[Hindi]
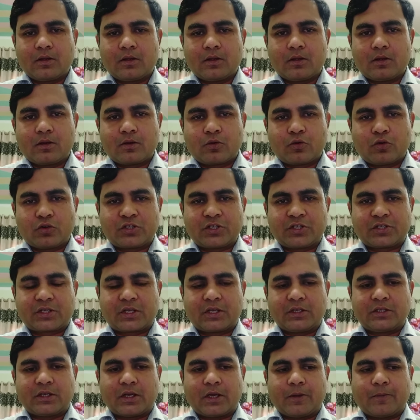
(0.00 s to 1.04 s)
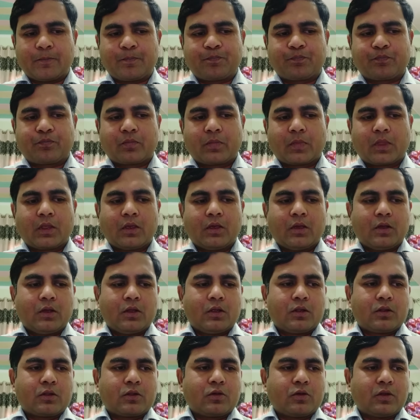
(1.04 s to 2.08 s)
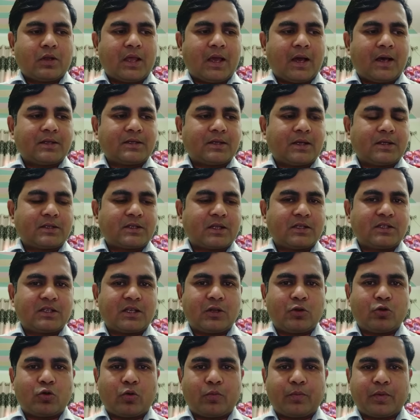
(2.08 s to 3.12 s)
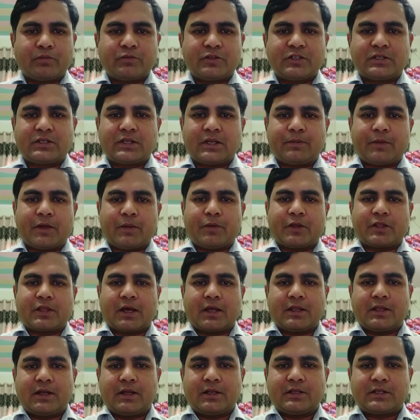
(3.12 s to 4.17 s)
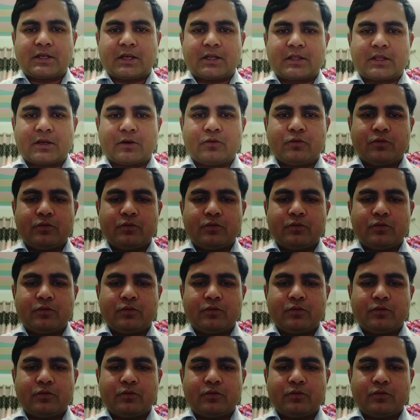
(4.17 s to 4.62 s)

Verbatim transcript: कोशिश की जाए तो लिहाजा संजय निरूपम जी से मैं बता देना चाहता हूँ